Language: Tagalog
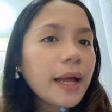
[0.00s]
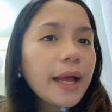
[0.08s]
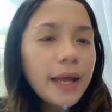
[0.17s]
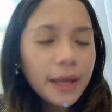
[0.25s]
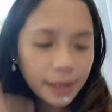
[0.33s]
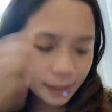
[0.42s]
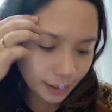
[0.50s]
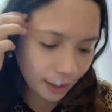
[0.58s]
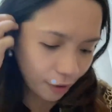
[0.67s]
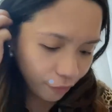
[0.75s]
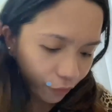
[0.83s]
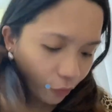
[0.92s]
And
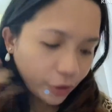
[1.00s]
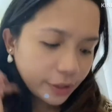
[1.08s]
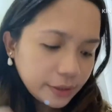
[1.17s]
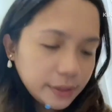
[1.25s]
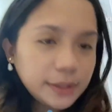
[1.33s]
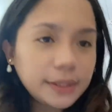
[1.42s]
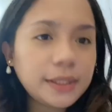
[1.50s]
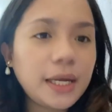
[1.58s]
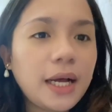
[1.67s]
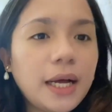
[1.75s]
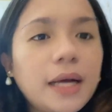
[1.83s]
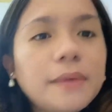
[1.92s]
yeah, of course,
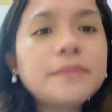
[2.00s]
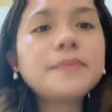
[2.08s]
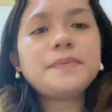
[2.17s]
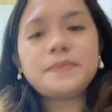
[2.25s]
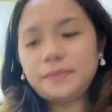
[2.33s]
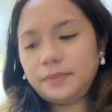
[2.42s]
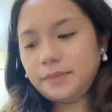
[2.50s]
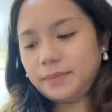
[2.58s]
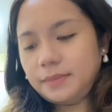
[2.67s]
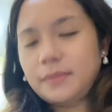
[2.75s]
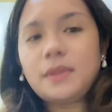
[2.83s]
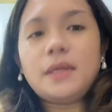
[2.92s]
um,
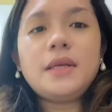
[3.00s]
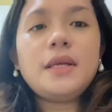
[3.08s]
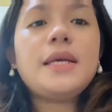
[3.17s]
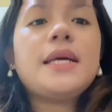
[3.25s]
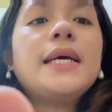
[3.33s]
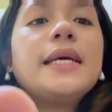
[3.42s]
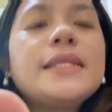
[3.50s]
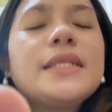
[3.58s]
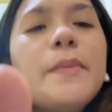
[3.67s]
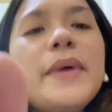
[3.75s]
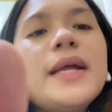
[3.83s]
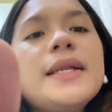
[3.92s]

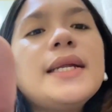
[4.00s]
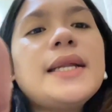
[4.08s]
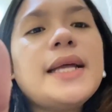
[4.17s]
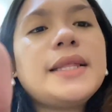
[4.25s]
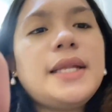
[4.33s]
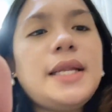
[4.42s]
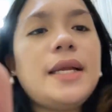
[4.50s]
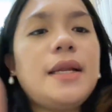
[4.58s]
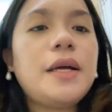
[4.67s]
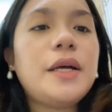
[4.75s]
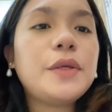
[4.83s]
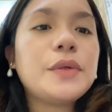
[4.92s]
sabayan din natin yan
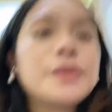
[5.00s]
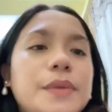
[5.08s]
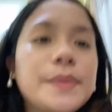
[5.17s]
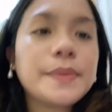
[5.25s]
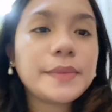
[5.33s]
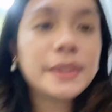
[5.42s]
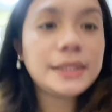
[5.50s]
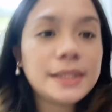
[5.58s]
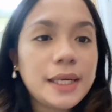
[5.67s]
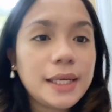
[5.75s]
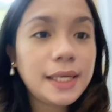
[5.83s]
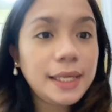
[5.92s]
ng ano,
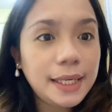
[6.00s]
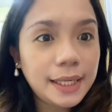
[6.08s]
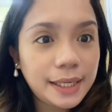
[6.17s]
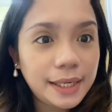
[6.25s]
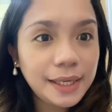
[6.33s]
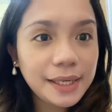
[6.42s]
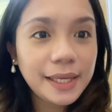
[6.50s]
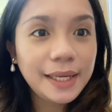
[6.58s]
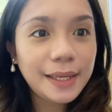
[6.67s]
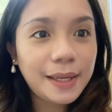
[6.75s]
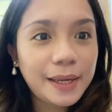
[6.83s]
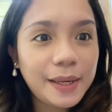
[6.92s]
ng kilay,
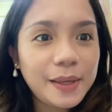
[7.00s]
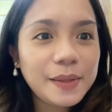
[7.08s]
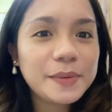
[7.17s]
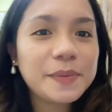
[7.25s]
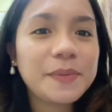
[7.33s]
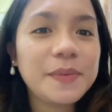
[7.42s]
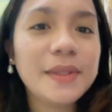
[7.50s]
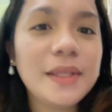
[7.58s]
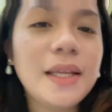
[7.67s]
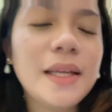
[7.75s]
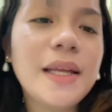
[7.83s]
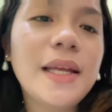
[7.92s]
kilay.
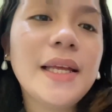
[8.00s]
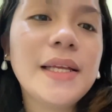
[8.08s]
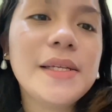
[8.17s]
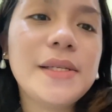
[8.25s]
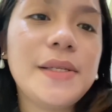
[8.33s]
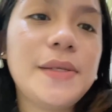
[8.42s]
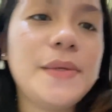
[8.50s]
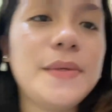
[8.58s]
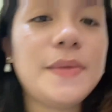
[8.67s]
So,